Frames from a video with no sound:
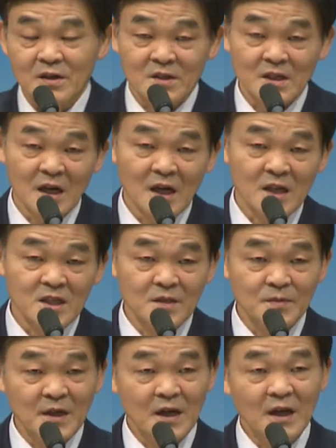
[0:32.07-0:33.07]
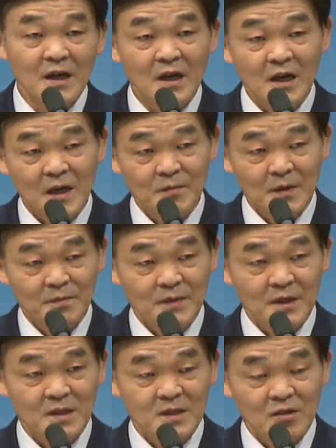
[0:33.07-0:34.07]
40의 하나
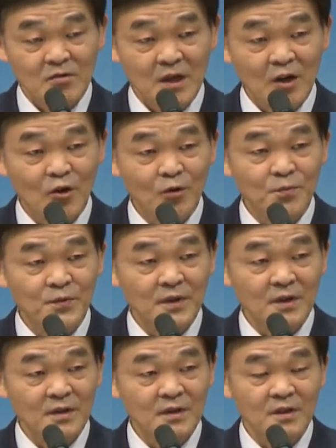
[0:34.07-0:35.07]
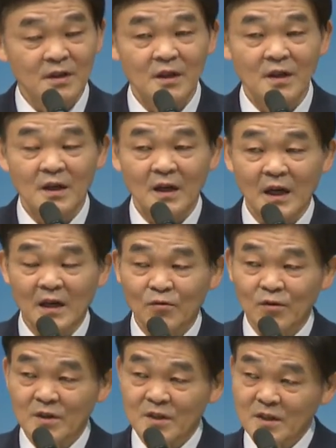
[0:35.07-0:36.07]
가만매 39대를
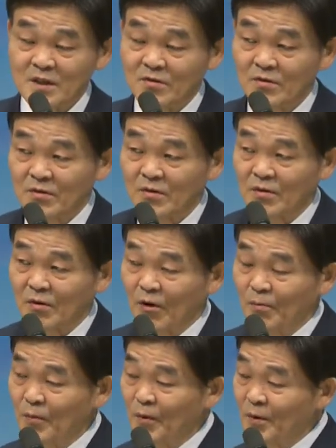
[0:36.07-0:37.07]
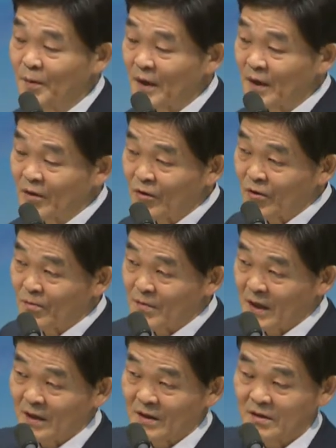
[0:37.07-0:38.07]
갈고리 채찍으로 온몸을 박혀놓고
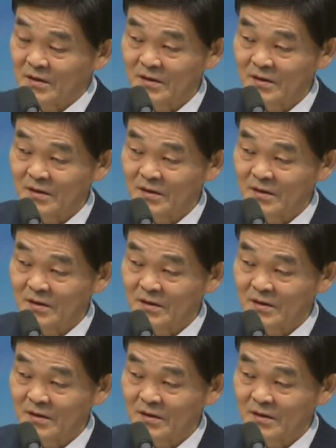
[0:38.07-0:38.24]
막